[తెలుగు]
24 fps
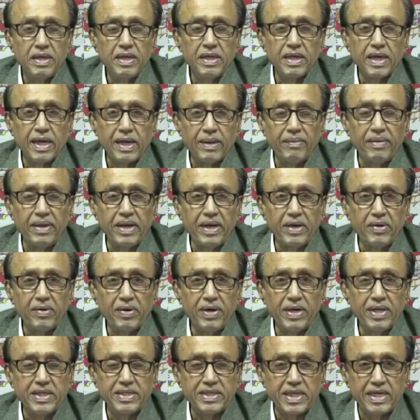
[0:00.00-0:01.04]
ఈ
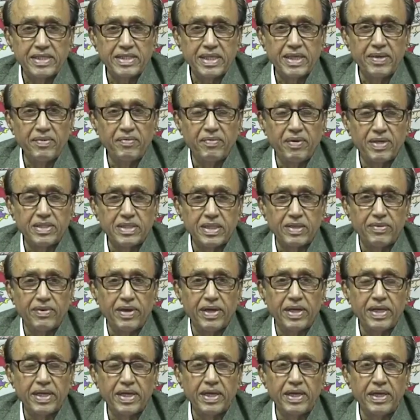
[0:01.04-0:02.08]
రకమైనటువంటి శాసనం
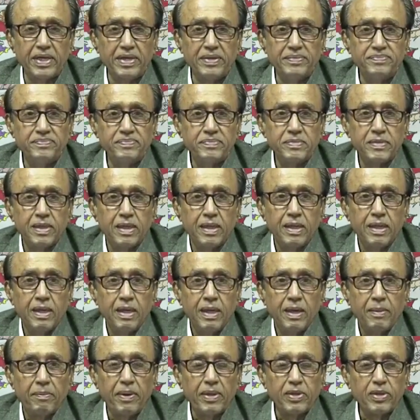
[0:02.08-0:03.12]
వాస్తవానికి
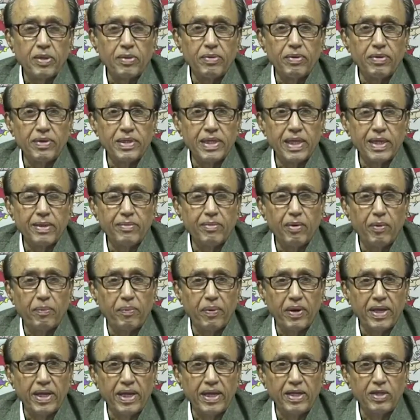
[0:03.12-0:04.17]
పంతొమ్మిది వందల
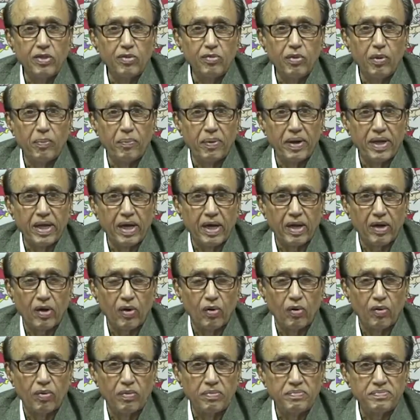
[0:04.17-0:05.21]
ముప్పై ఐదు ముప్పై
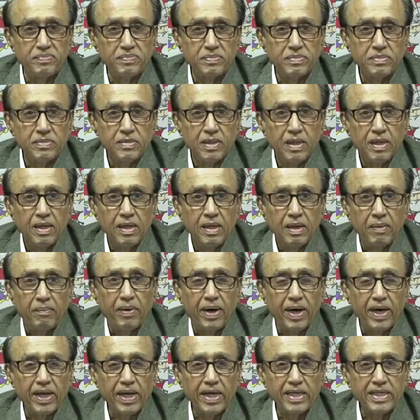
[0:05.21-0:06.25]
ఆరులో
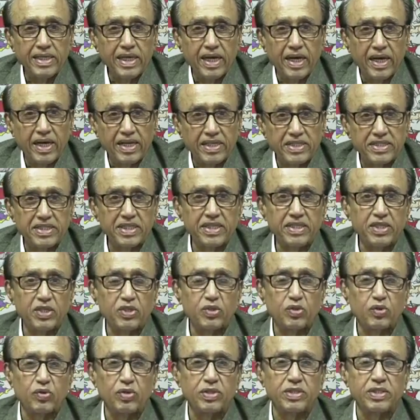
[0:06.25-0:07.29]
మహారాజా హరిసింగ్
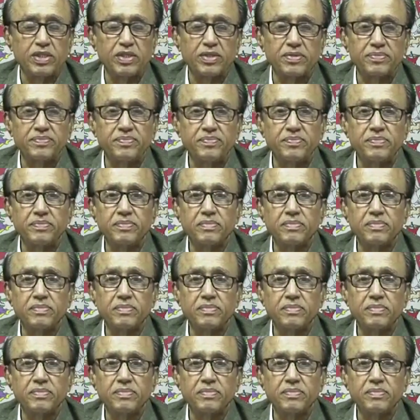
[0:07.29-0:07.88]
తీసుకొచ్చారు